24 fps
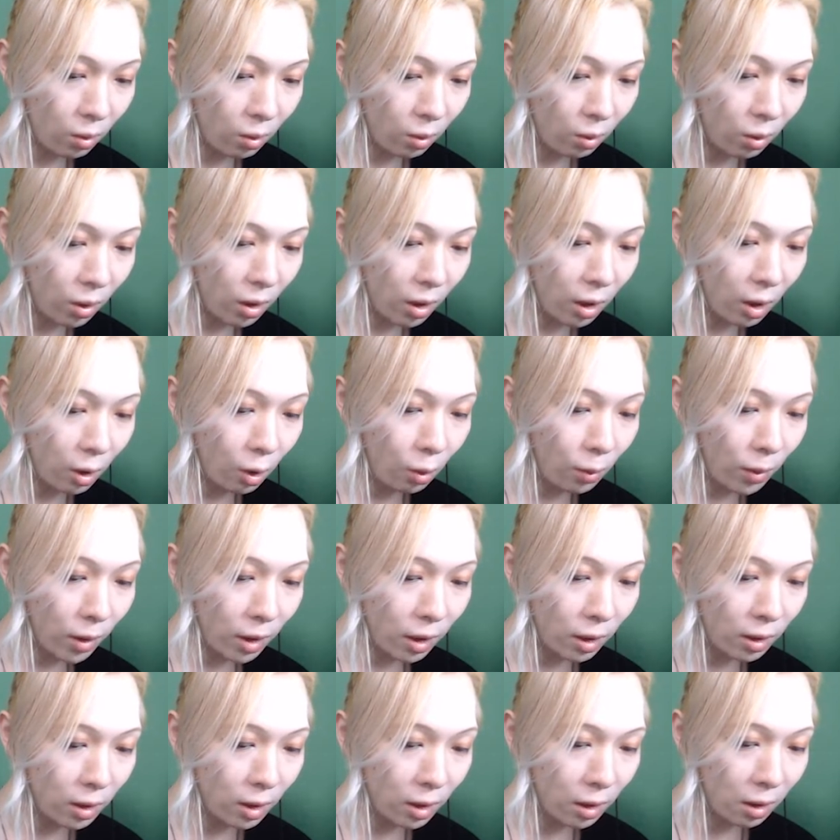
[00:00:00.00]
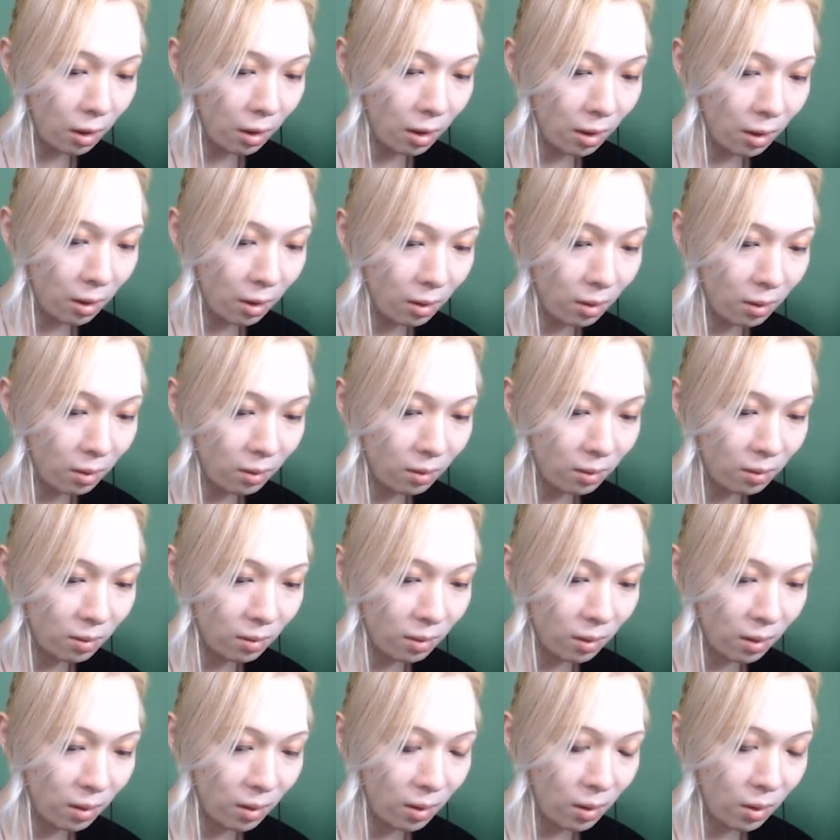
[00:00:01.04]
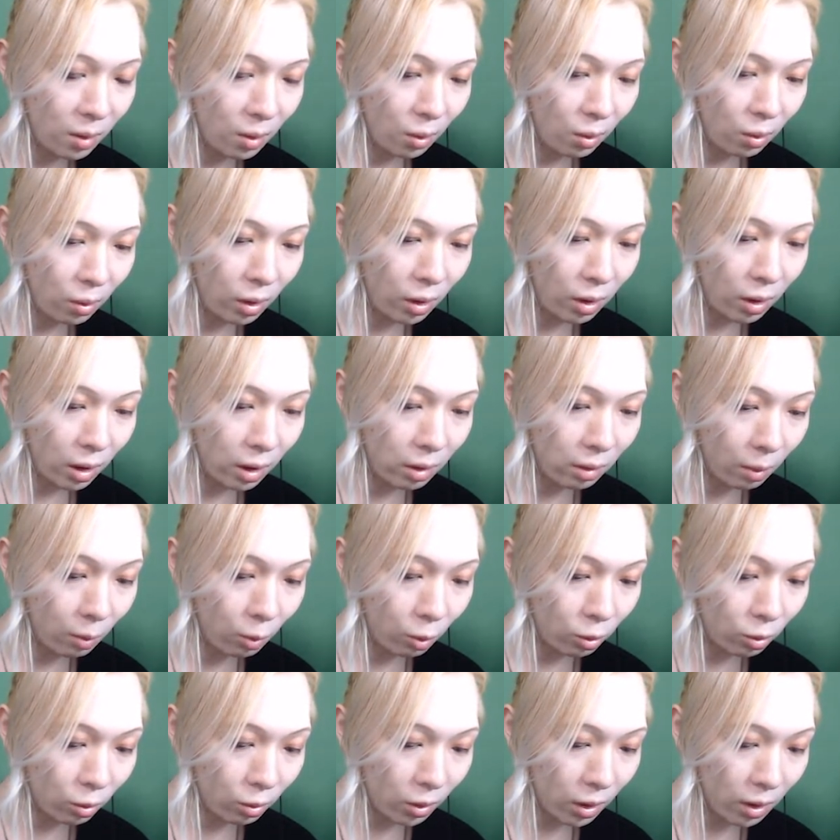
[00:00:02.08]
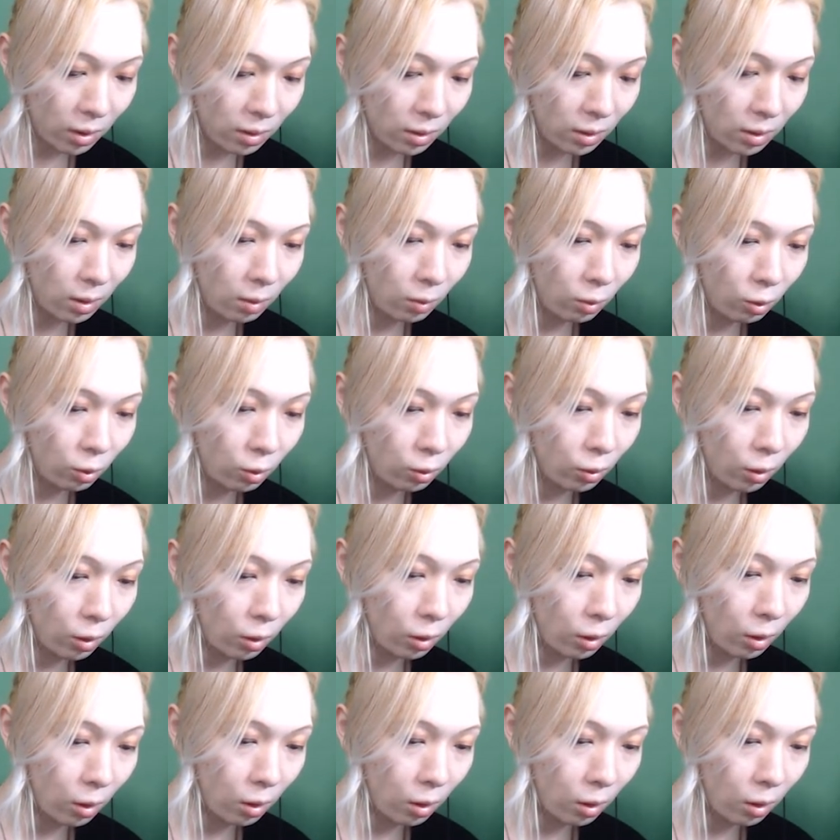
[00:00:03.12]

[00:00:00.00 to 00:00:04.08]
これがおまけで、うん。これ以外は元のやつに戻んのかな？